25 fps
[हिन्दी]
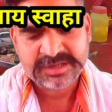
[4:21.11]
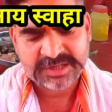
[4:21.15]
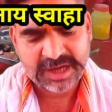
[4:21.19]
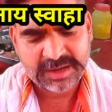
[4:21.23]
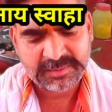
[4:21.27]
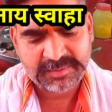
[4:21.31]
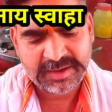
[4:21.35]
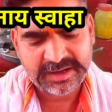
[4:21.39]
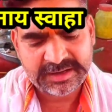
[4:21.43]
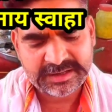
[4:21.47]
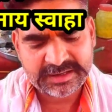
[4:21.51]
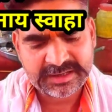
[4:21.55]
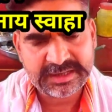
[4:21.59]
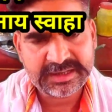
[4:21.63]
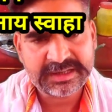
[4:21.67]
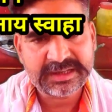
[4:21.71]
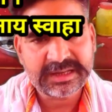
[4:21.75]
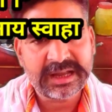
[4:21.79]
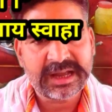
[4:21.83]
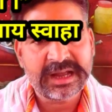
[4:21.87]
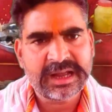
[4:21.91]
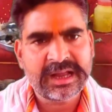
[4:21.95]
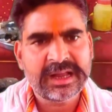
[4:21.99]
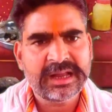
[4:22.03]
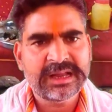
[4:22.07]
सामग्री
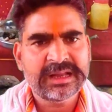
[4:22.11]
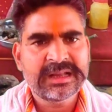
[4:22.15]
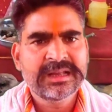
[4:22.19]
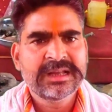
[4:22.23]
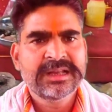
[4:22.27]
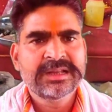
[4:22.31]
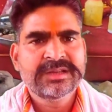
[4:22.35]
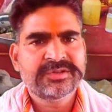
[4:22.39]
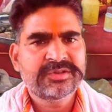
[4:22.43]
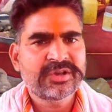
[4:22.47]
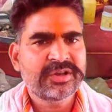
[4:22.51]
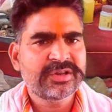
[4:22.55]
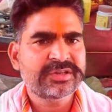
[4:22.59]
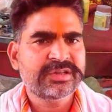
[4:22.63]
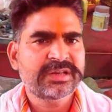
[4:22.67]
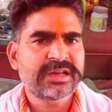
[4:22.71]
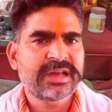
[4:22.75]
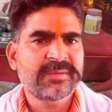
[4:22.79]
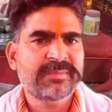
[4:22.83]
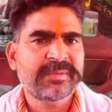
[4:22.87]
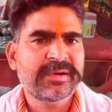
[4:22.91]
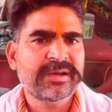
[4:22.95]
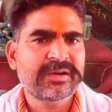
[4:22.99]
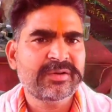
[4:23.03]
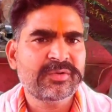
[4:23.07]
क्या है
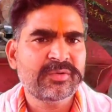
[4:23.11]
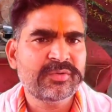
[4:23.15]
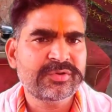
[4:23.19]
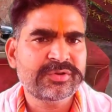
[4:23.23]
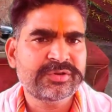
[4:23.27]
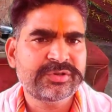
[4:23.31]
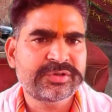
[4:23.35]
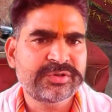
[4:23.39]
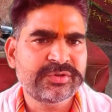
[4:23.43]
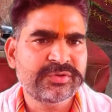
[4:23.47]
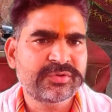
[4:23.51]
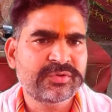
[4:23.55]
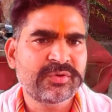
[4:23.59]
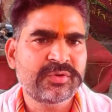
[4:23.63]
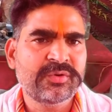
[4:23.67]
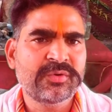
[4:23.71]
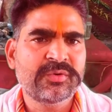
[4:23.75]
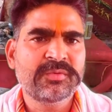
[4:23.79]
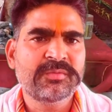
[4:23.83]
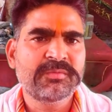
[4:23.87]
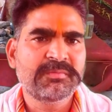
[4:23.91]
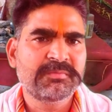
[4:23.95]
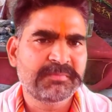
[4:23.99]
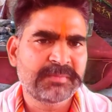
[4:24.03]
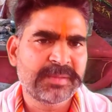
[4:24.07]
जैसे अपन को किसी को
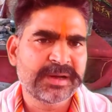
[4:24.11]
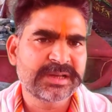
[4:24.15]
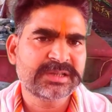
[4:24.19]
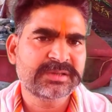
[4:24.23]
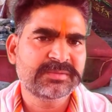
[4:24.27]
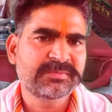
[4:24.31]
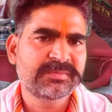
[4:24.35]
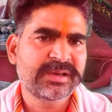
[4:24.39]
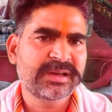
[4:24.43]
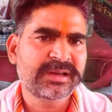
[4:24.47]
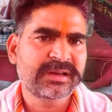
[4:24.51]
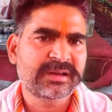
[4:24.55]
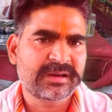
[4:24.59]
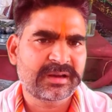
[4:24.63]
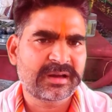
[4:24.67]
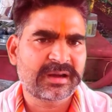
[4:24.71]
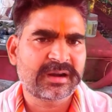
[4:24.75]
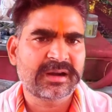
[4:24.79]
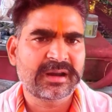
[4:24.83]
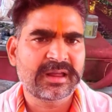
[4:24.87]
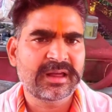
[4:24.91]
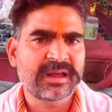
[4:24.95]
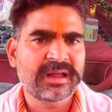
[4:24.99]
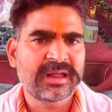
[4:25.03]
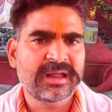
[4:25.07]
बस में
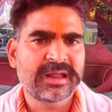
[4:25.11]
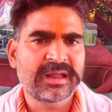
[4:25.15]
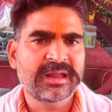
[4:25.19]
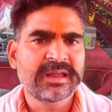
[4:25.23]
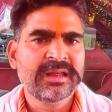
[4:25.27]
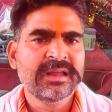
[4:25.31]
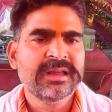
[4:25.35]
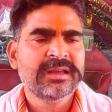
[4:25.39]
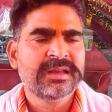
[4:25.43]
करना है